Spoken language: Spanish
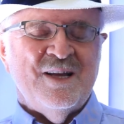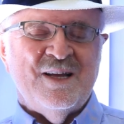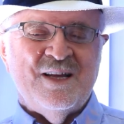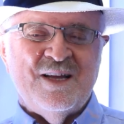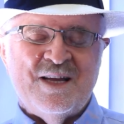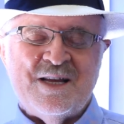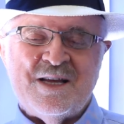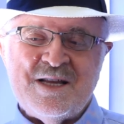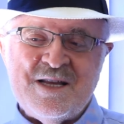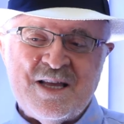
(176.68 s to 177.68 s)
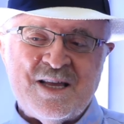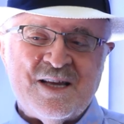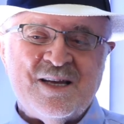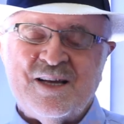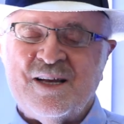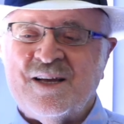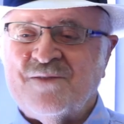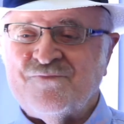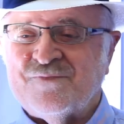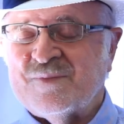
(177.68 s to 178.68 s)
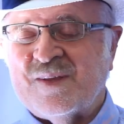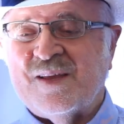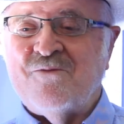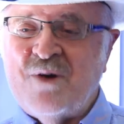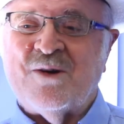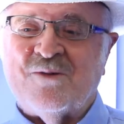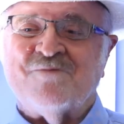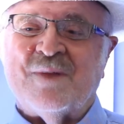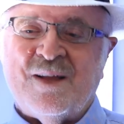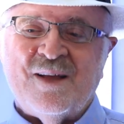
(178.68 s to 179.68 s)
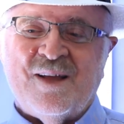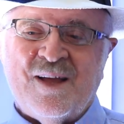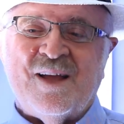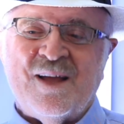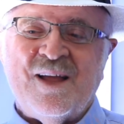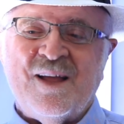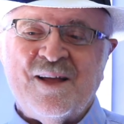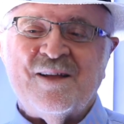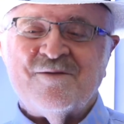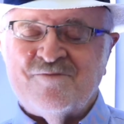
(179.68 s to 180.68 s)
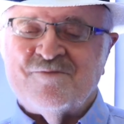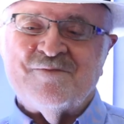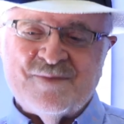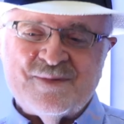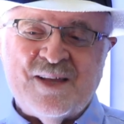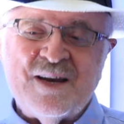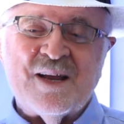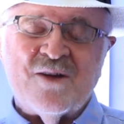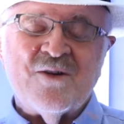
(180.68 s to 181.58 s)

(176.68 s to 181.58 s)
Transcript: eh, y que, bueno, eh, tiene